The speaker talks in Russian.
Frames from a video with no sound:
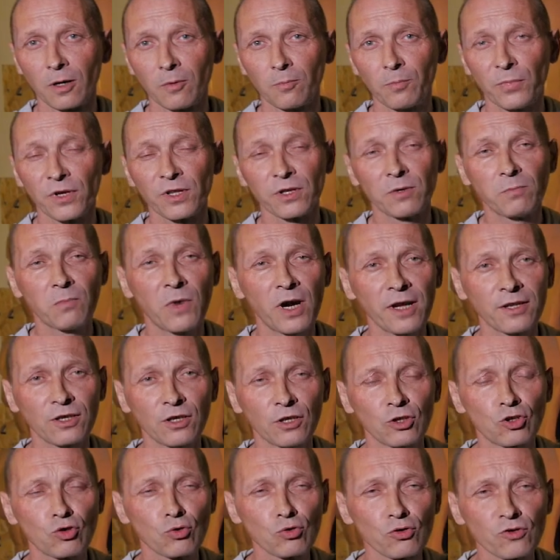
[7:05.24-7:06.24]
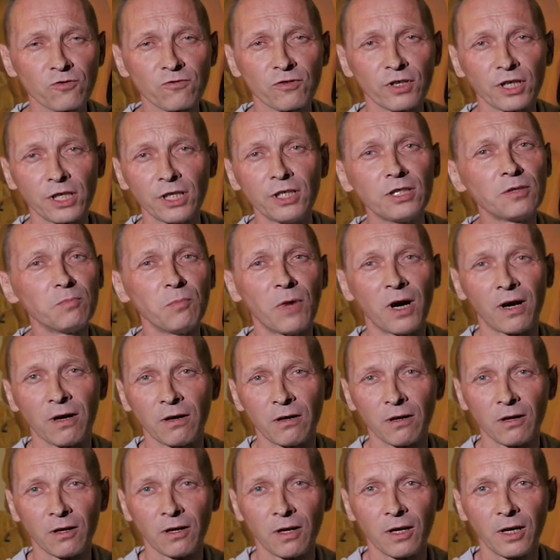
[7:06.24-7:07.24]
понимания чувства ритма
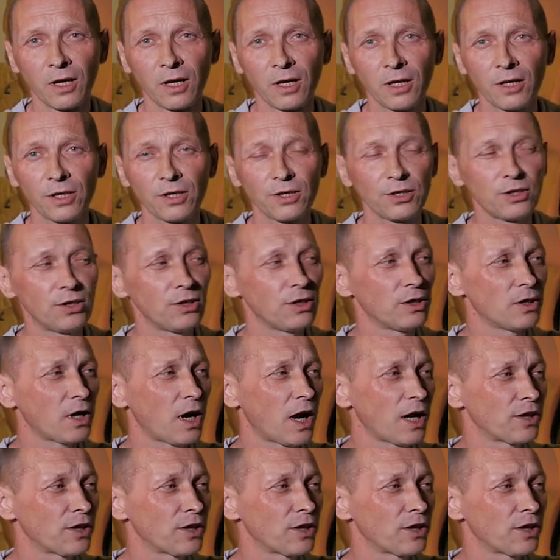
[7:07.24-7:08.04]
и